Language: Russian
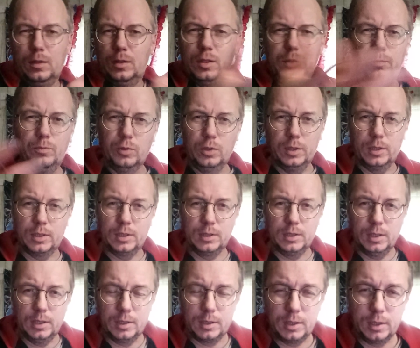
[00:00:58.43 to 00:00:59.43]
Тем более,
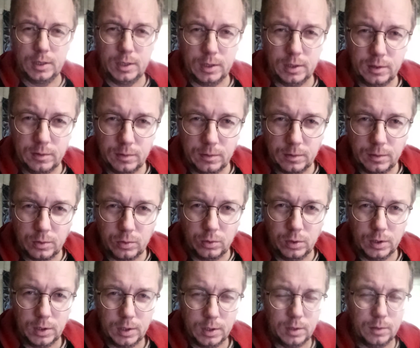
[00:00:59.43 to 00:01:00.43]
когда какие-то
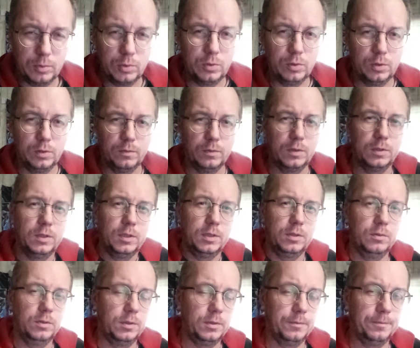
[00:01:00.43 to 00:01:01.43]
ролики там кто-то
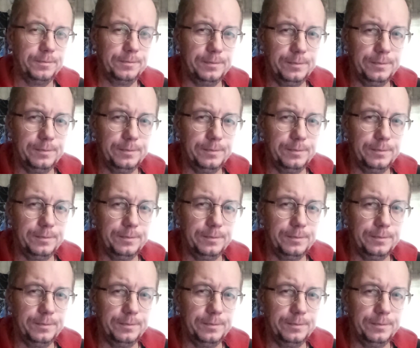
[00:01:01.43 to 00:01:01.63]
выкладывает.